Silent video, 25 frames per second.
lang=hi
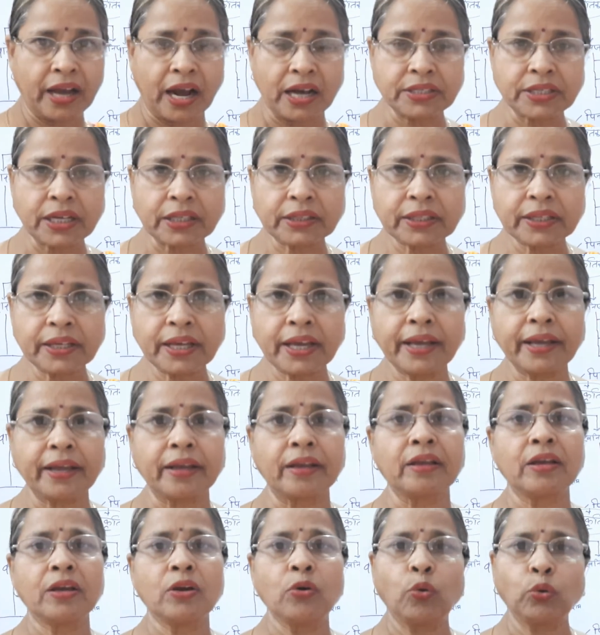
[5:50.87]
आ जाती हैं
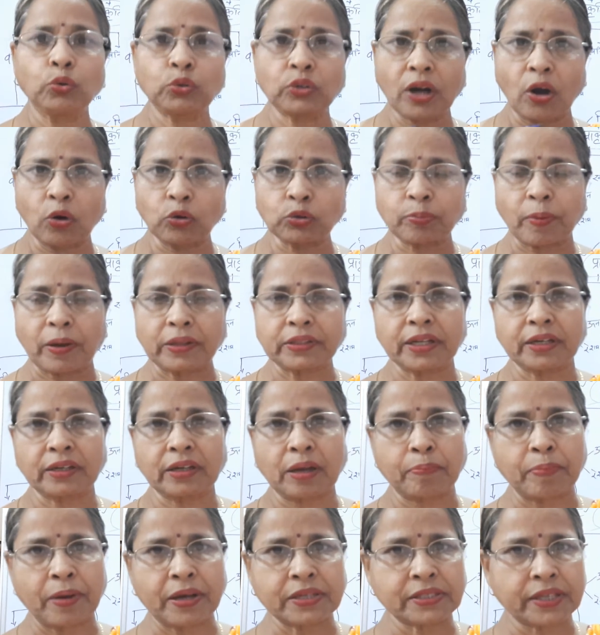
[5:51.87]
उतना उत्पादन
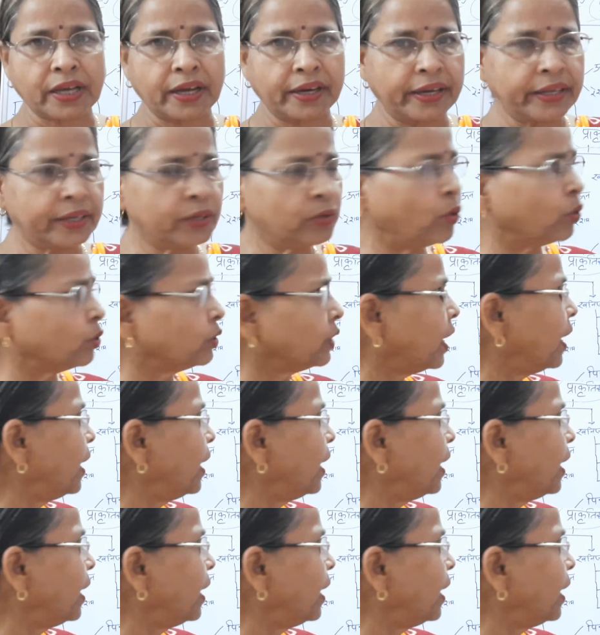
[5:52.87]
कपास का नहीं होता